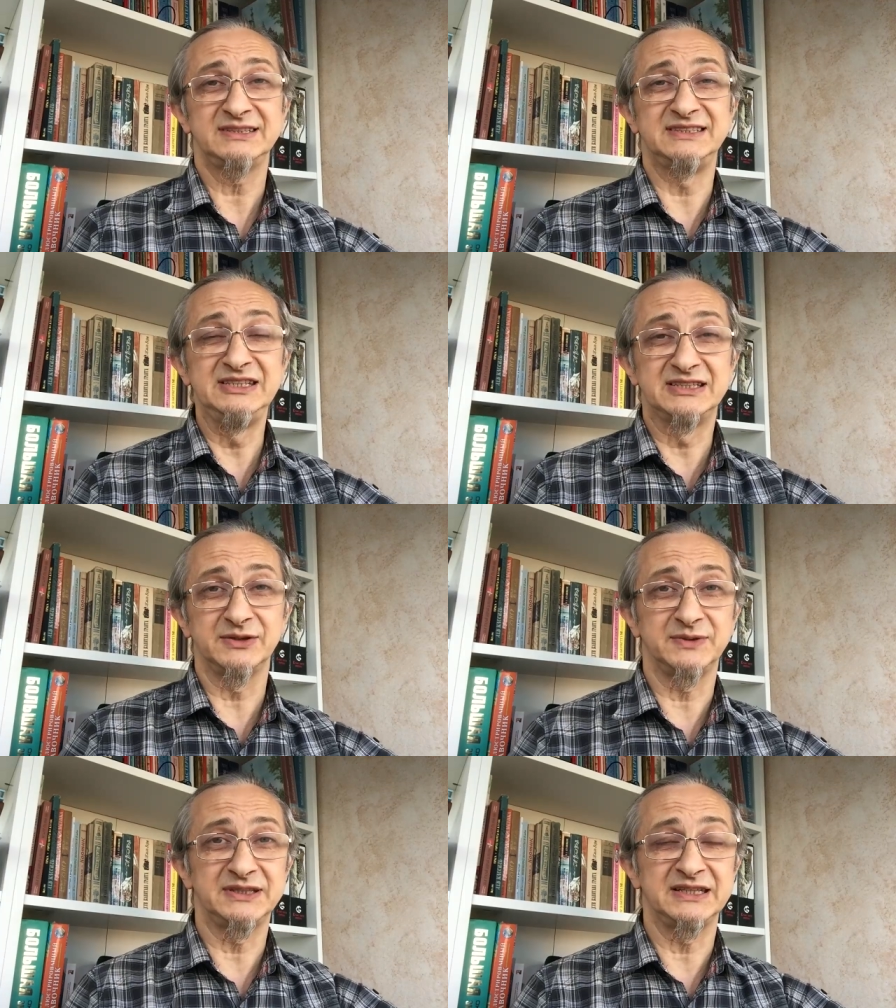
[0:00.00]

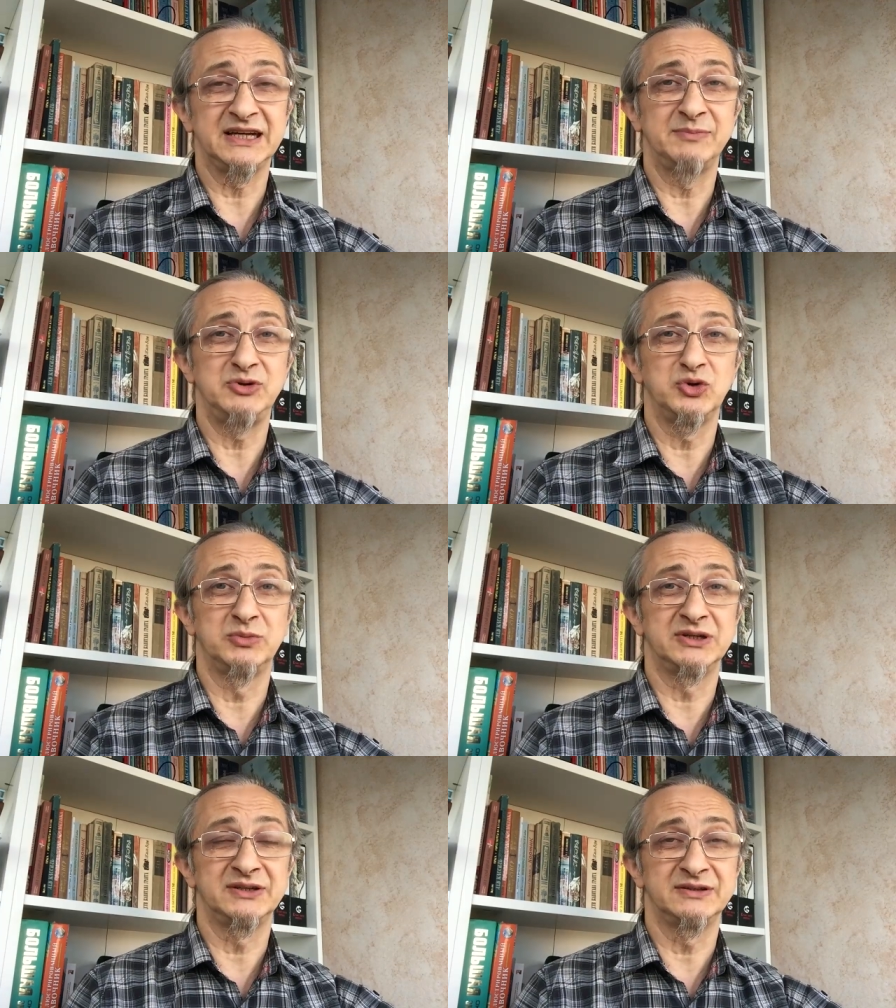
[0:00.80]
снизив эти
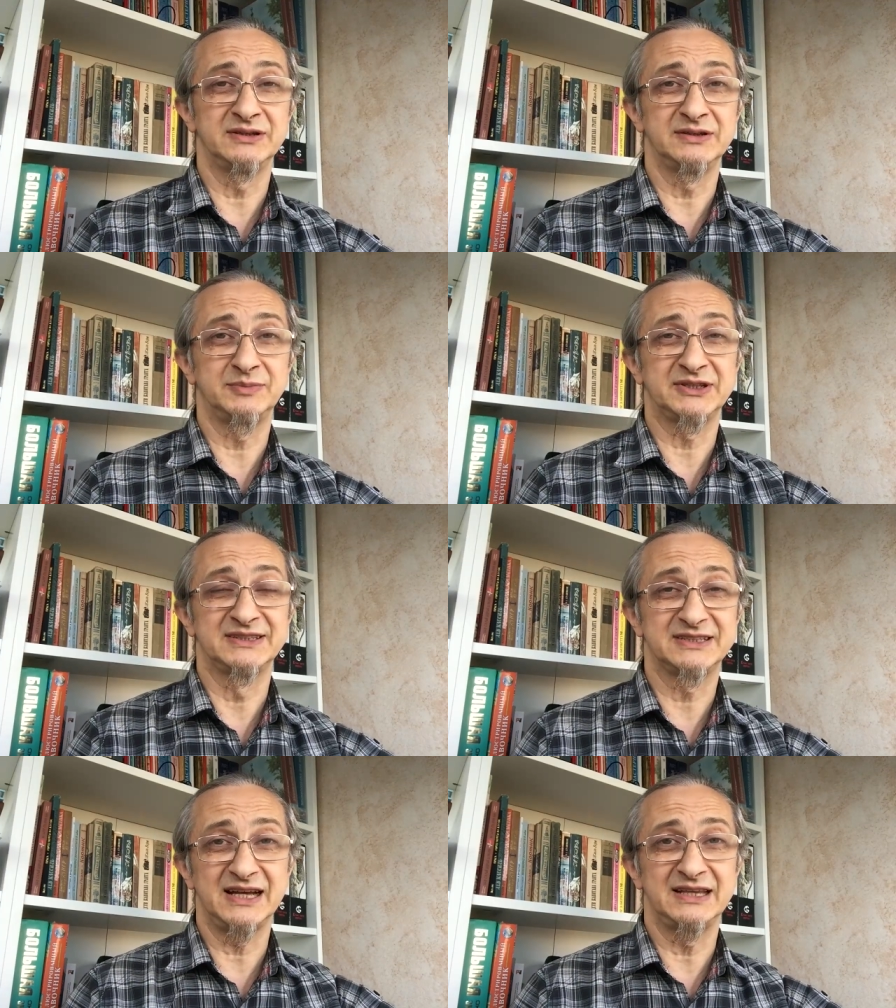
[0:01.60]
объемы э,
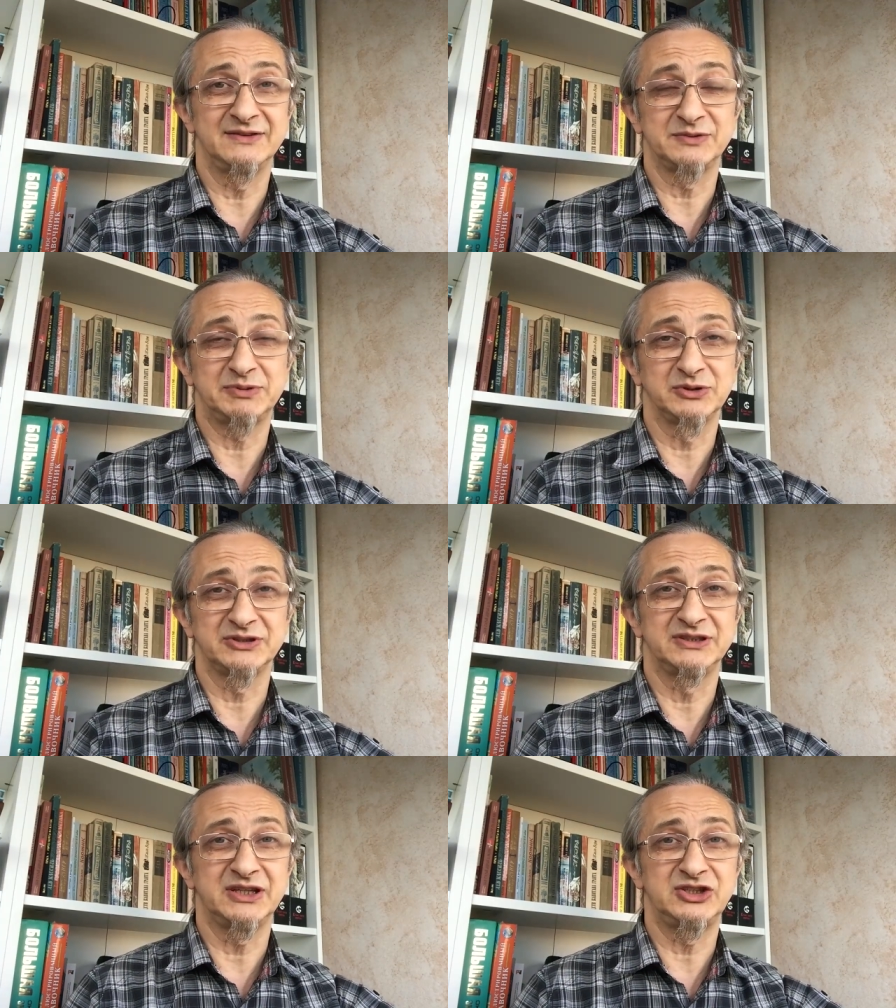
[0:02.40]
потенциального
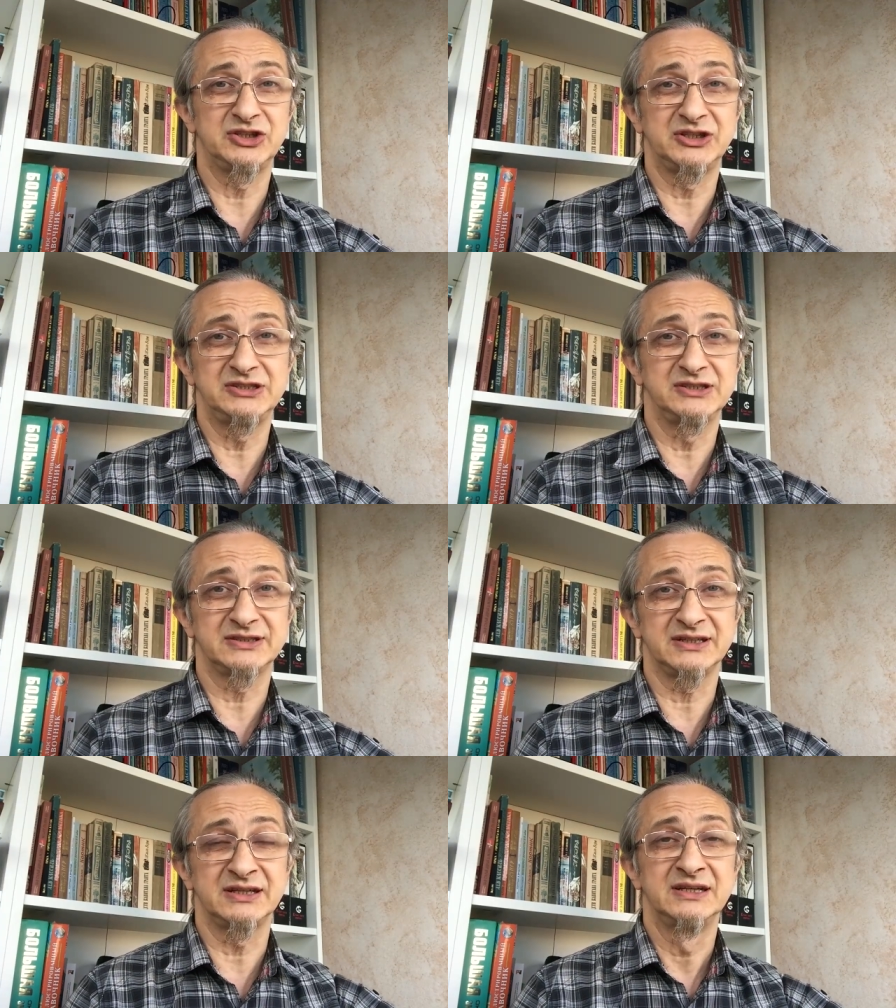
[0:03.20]
спроса на
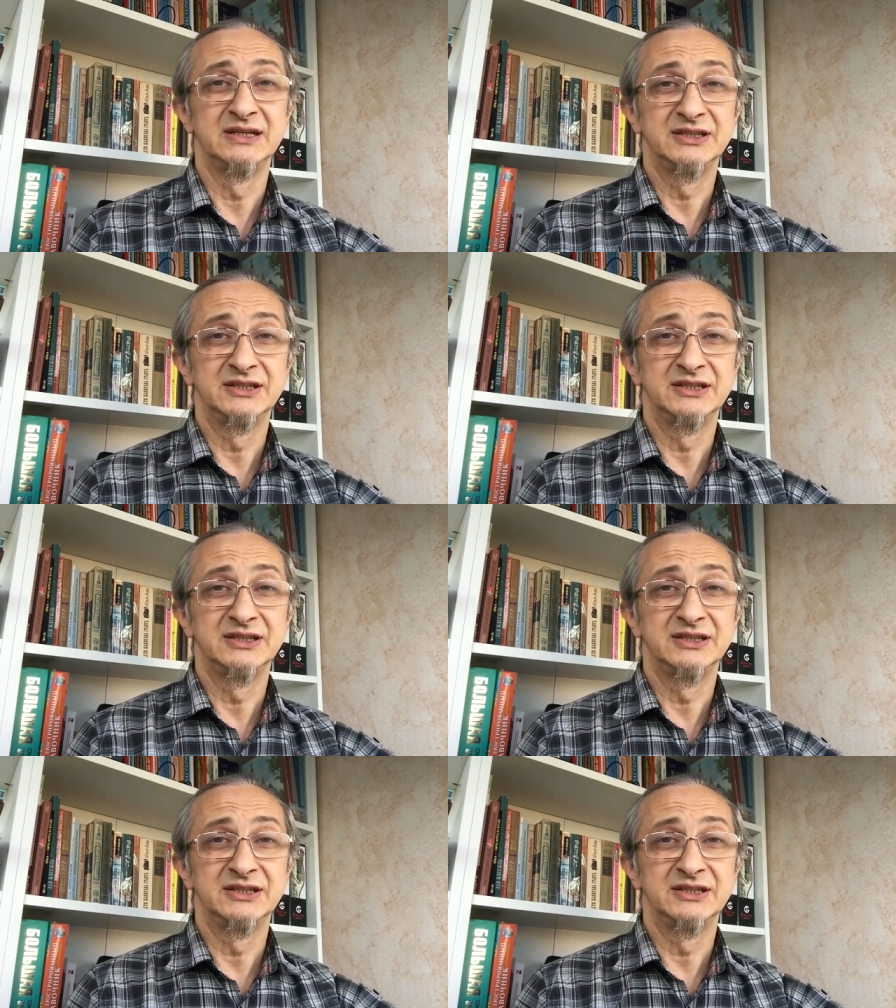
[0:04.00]
400